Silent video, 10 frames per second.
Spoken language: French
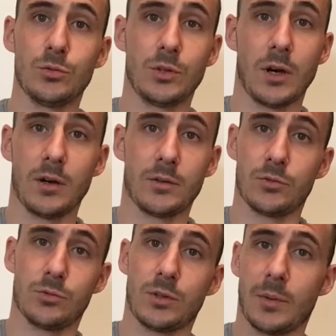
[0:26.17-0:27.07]

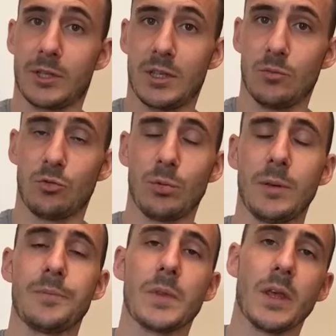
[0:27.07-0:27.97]
d'un mec qui me
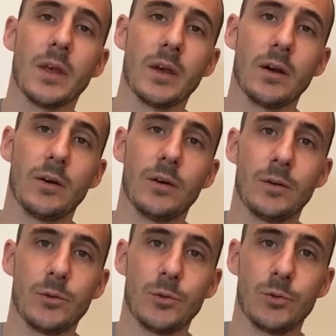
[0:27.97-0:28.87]
suit,
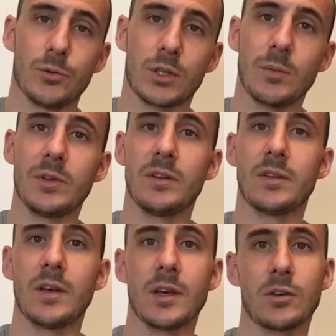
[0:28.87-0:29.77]
qui me
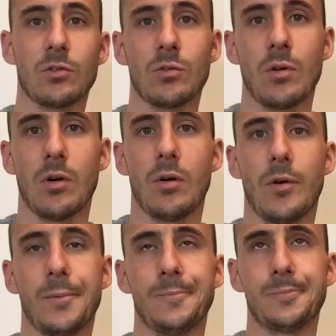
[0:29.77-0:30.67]
disait
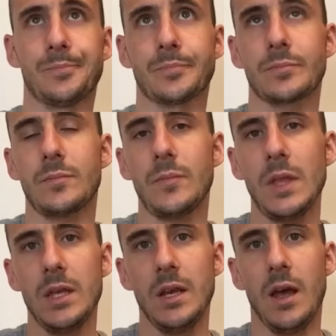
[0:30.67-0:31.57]
que
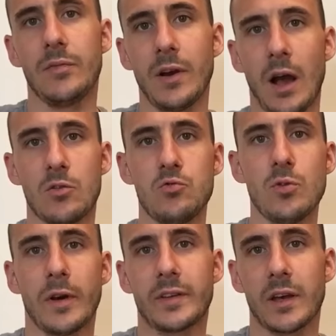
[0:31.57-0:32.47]
il avait fait un
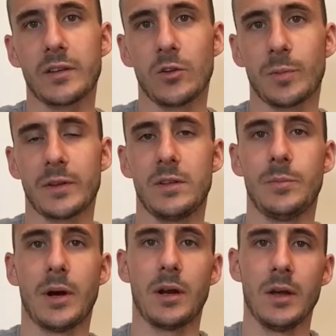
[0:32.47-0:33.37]
coup avec sa résidence
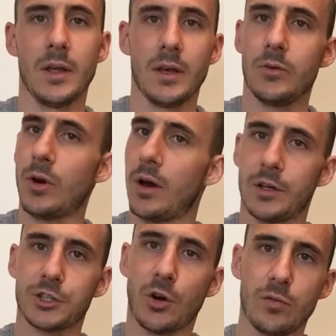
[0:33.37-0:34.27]
principale, un
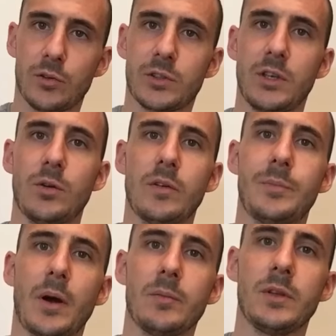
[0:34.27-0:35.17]
achat-revente qui lui avait
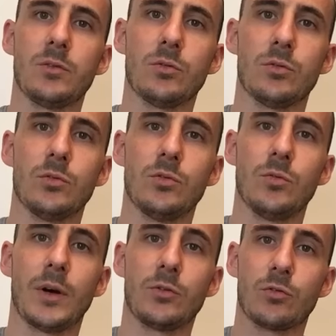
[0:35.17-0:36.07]
permis de,
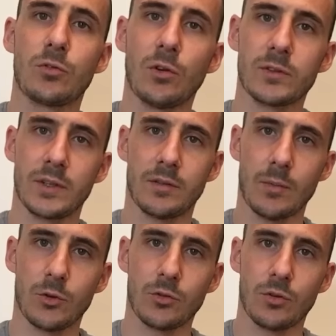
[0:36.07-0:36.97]
bah, se lancer
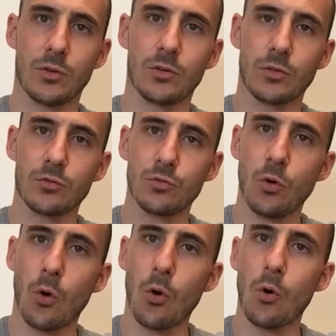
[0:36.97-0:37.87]
vraiment dans, du
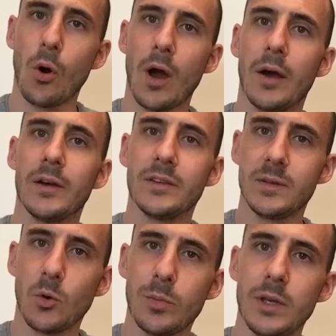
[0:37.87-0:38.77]
gros
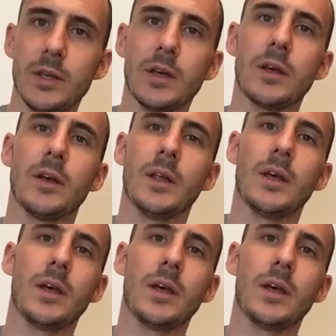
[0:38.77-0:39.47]
immobilier